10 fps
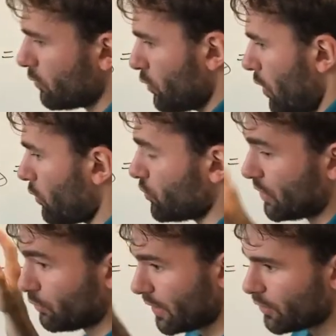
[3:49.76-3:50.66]
sont tous en rouge.
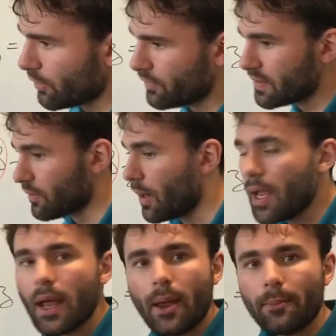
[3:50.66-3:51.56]
Ce sont les coefficients.
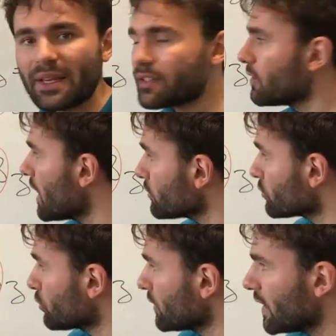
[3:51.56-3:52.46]
Mais cela ce
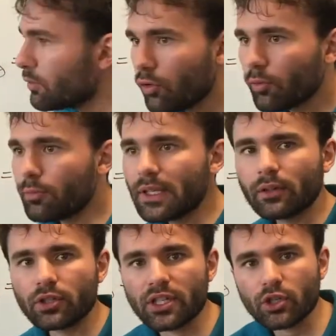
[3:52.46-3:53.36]
sont des nombres mais
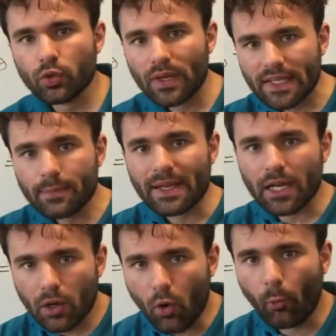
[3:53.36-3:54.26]
que j'ai choisi mais
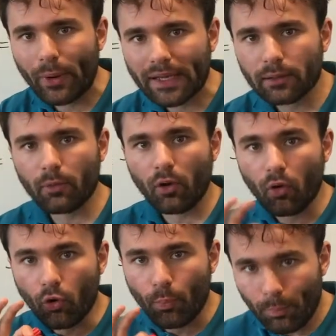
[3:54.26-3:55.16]
complètement
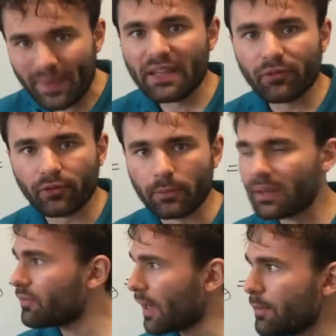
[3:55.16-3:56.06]
au pif.
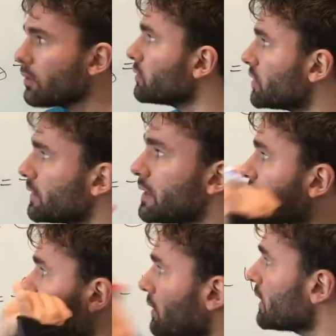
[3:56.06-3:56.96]
Mais vraiment, je les ai
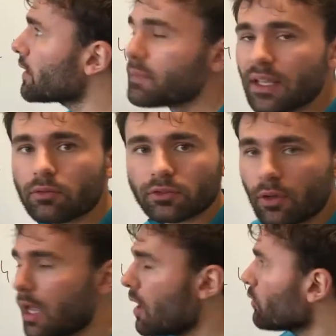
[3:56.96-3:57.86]
sortis comme ça,
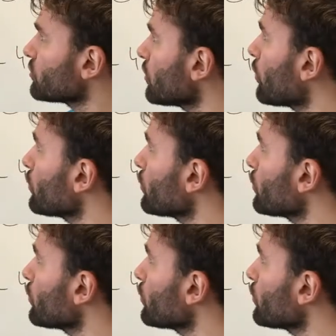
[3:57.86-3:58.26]
on s'en